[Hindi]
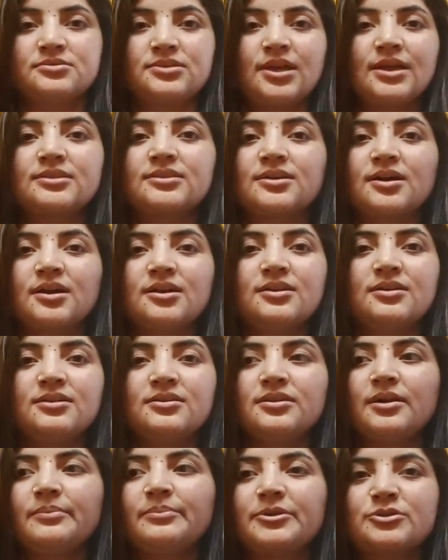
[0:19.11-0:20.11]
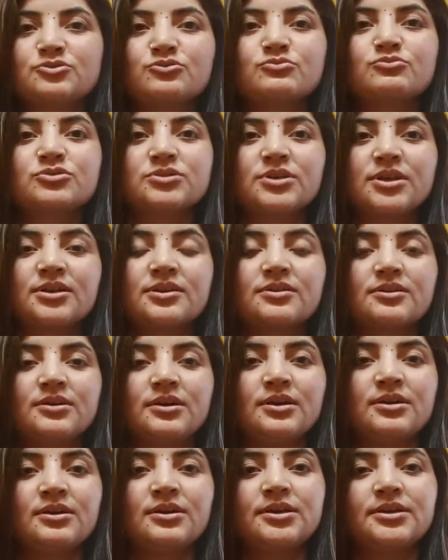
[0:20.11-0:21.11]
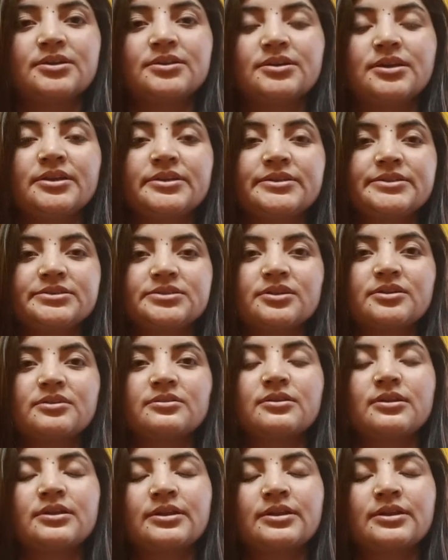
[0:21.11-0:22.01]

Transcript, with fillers: शायद कल या परसों मुझे एक लेडीज़ ने